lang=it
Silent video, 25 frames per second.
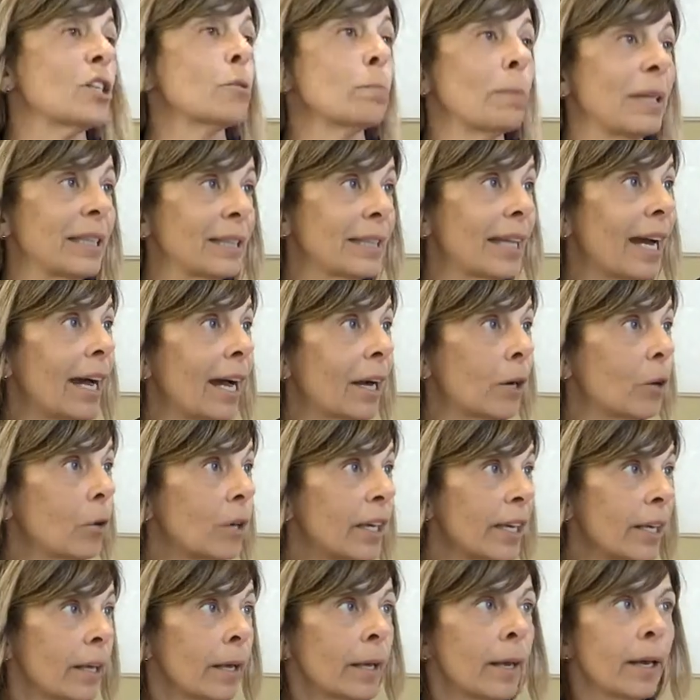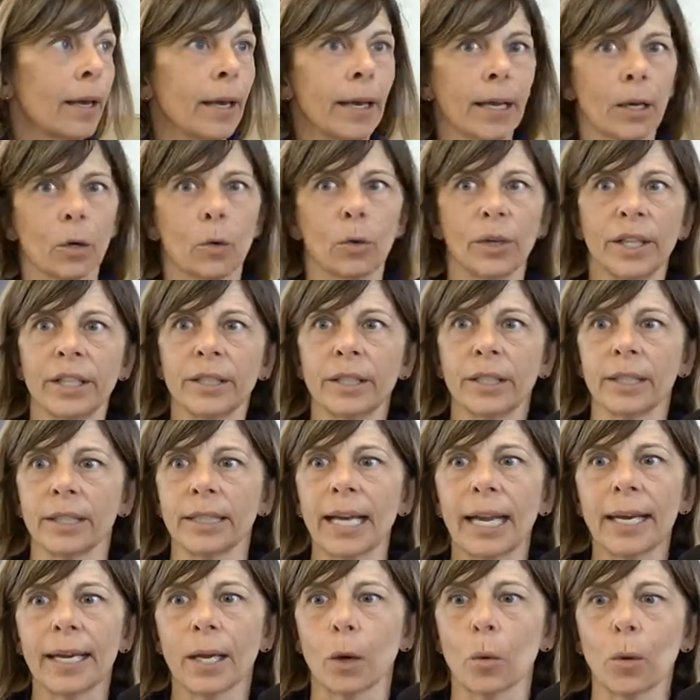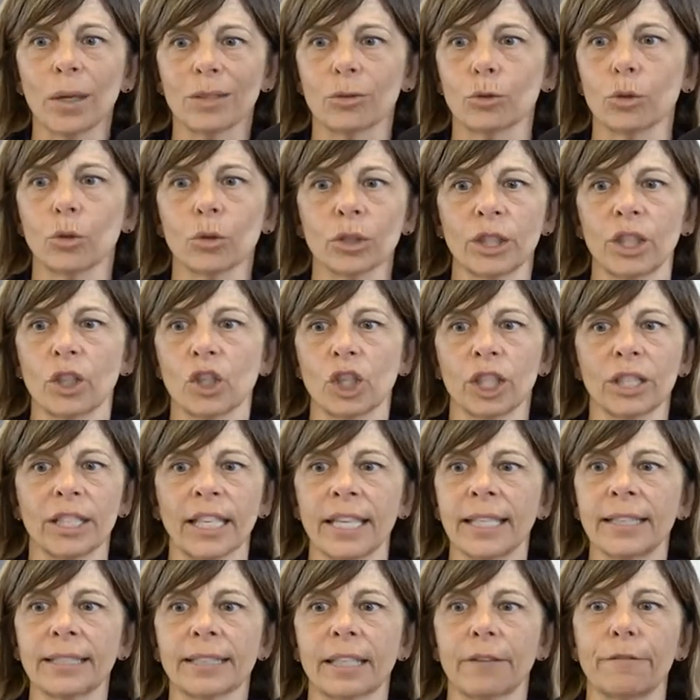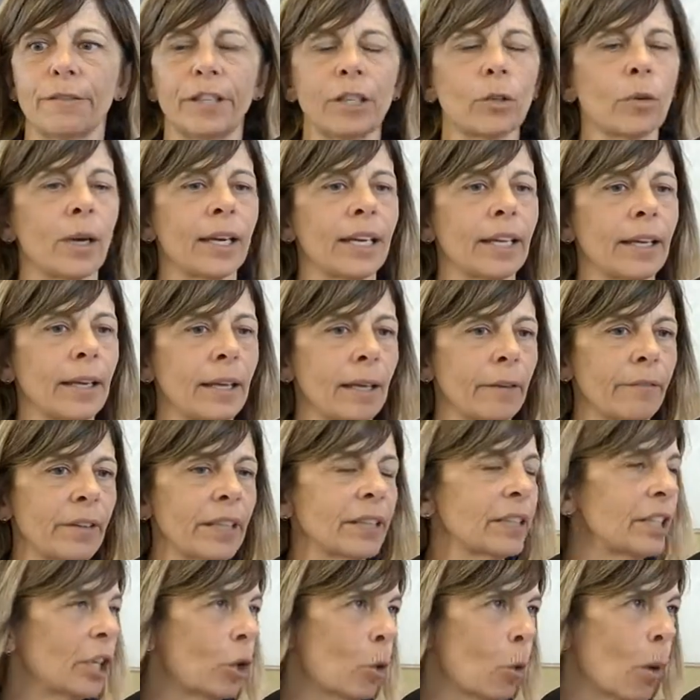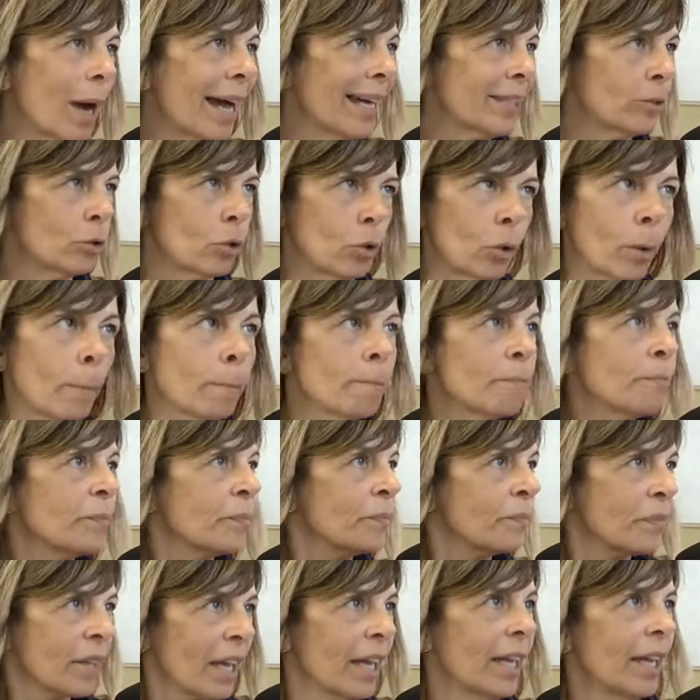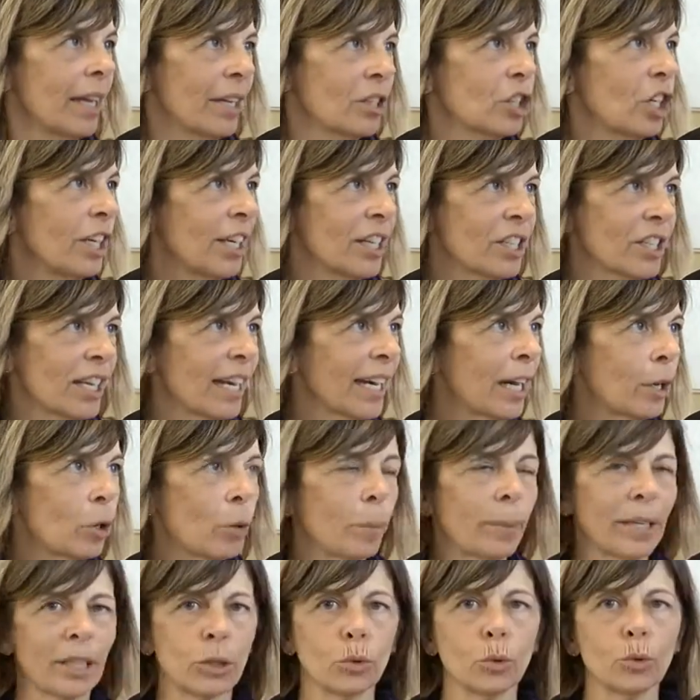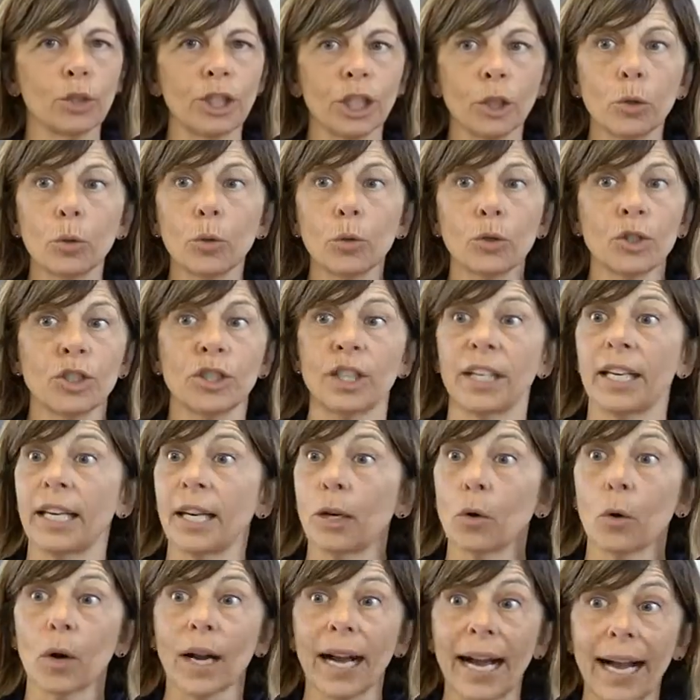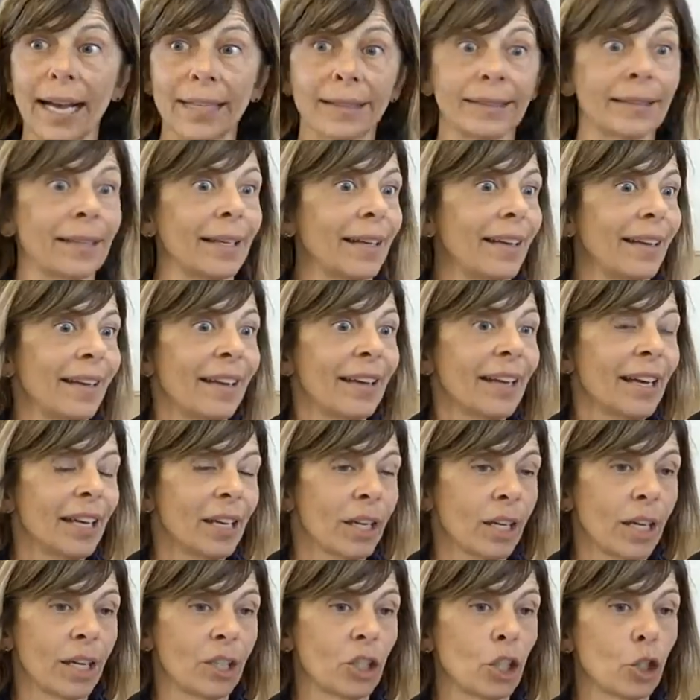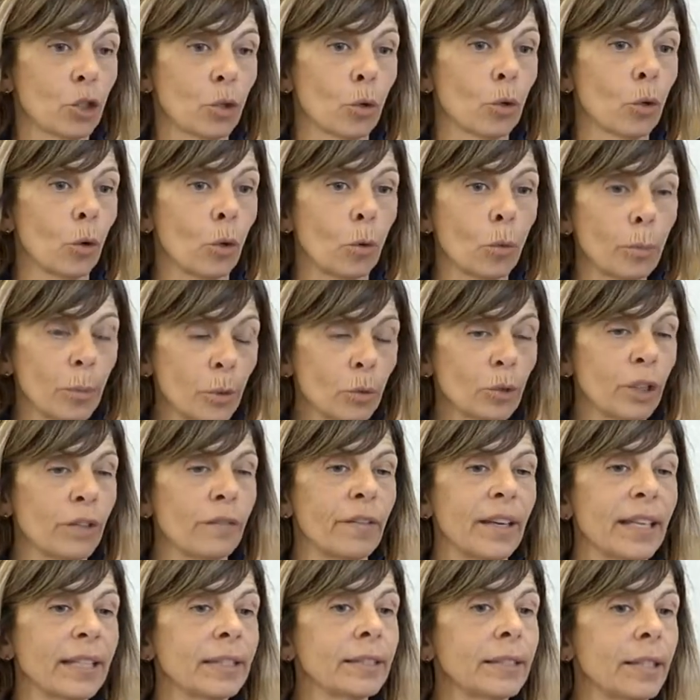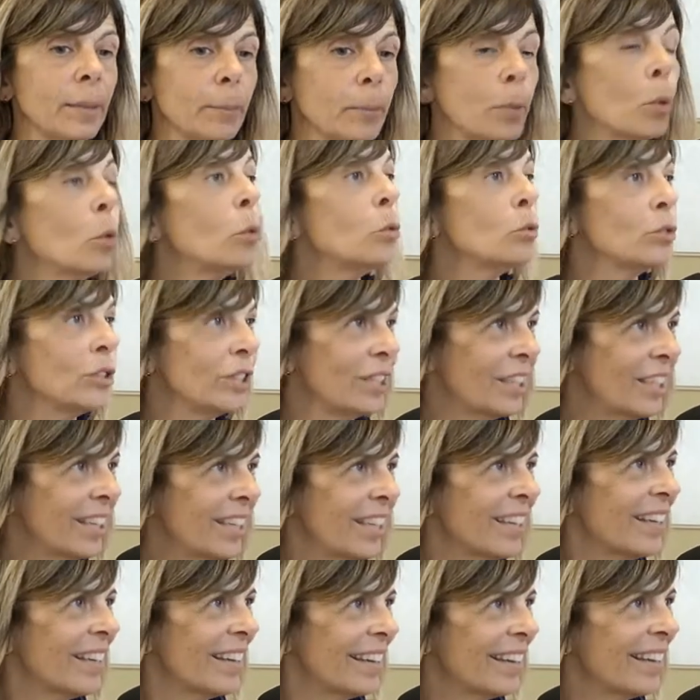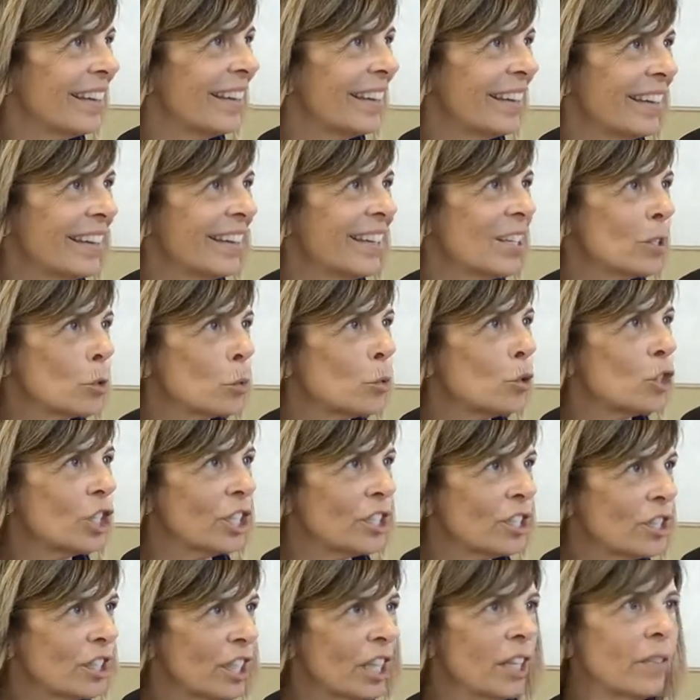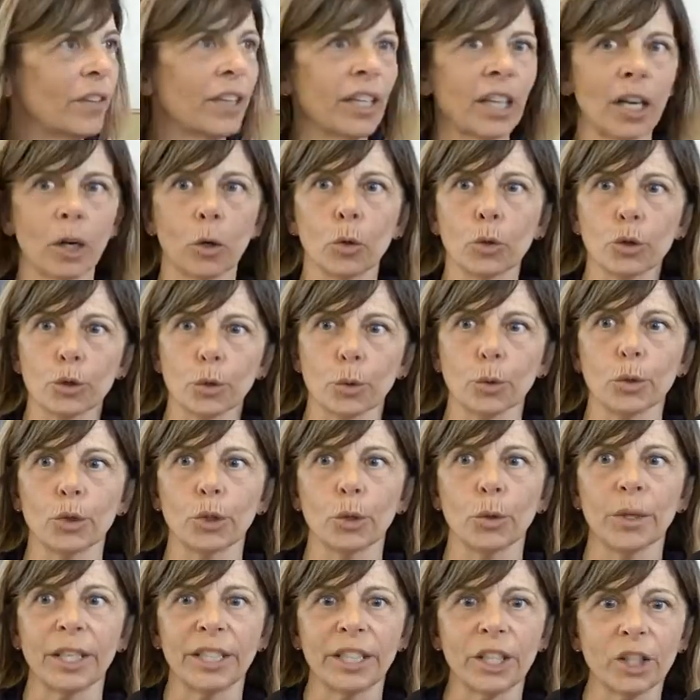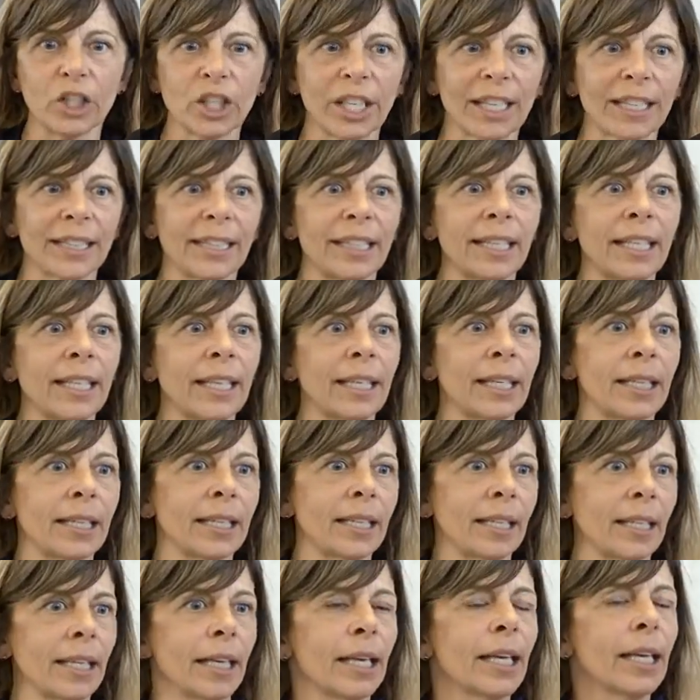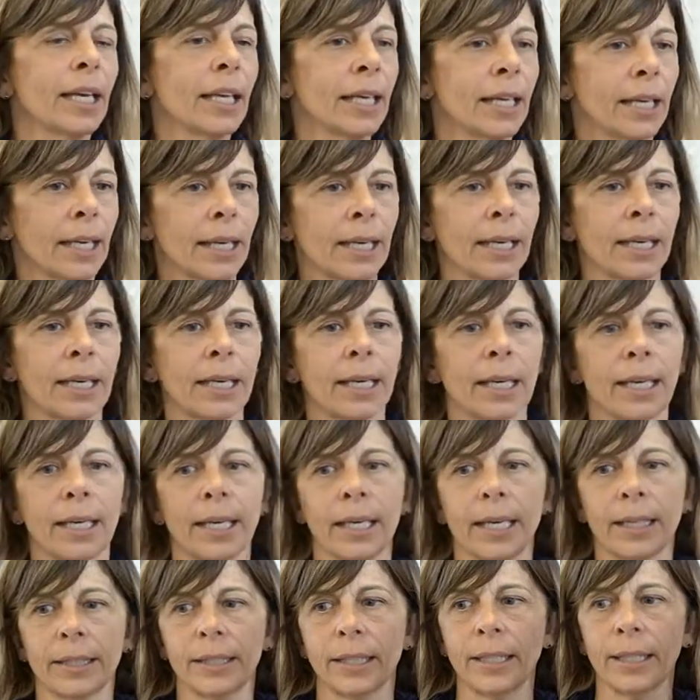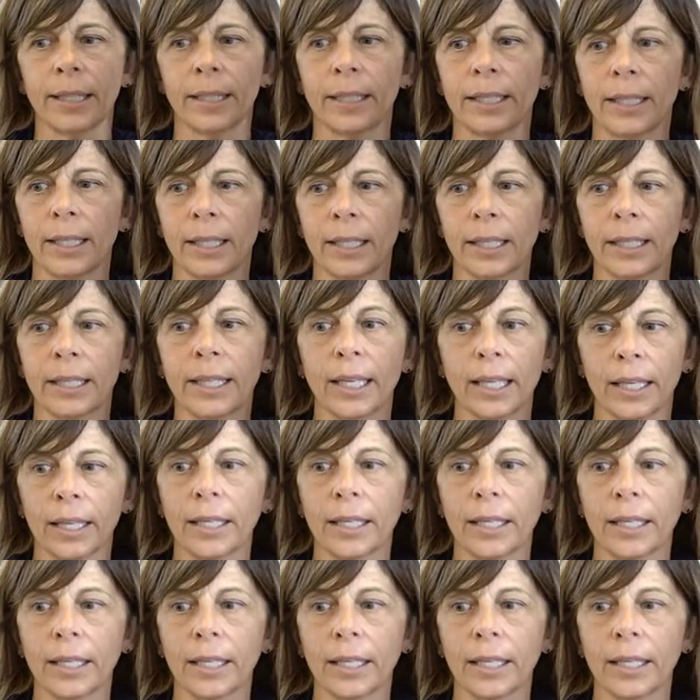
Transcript: spettacoli e quindi dalle 14.30 fino alle 24 eh, ce ne saranno per tutti i gusti, le locande, eh, ci sono più di 20 punti eh, suggestivi di ricostruzione di giardini, di, eh, di, di,